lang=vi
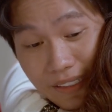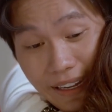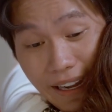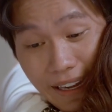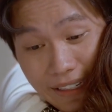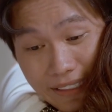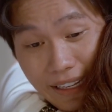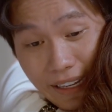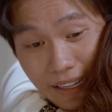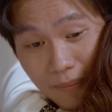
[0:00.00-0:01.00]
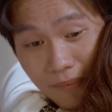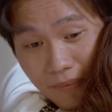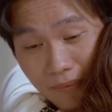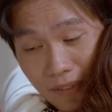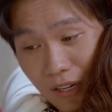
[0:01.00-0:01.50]
Cả anh và em
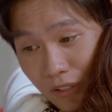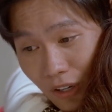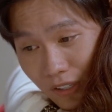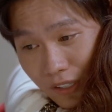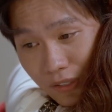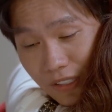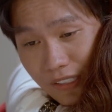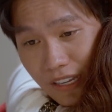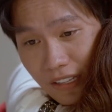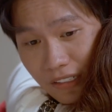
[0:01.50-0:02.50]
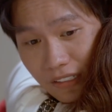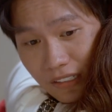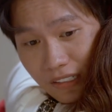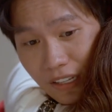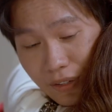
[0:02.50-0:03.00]
đều chọn yêu thương gia đình
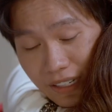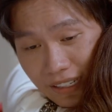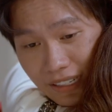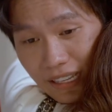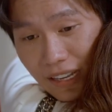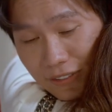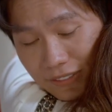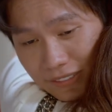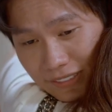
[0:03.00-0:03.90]
theo cách khác nhau